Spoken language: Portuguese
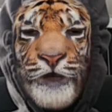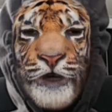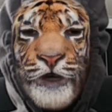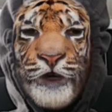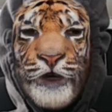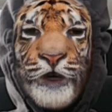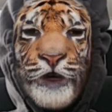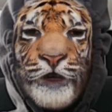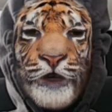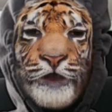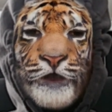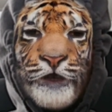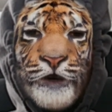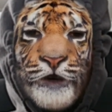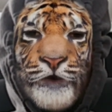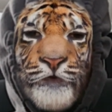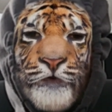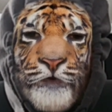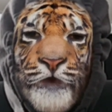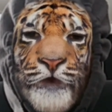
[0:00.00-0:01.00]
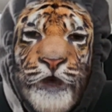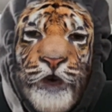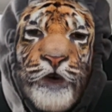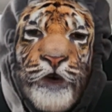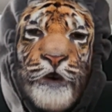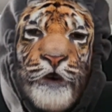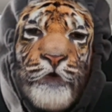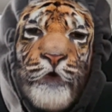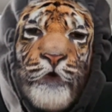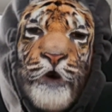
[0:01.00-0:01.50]
Então,
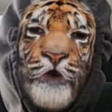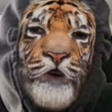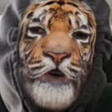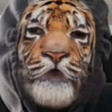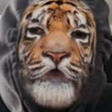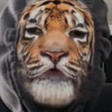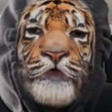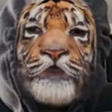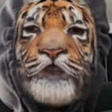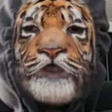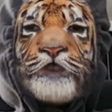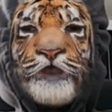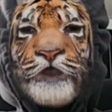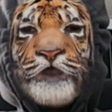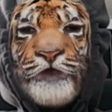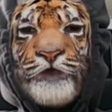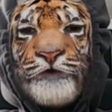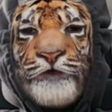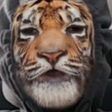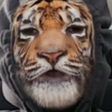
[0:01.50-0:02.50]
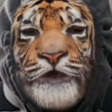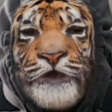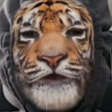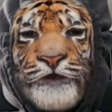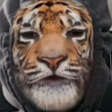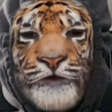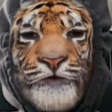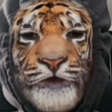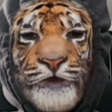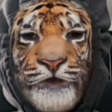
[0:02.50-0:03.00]
qual é o objetivo desse
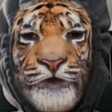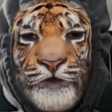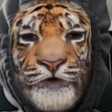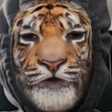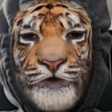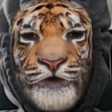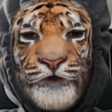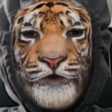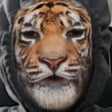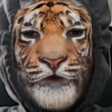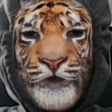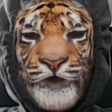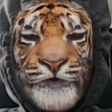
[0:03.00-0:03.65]
vídeo de hoje?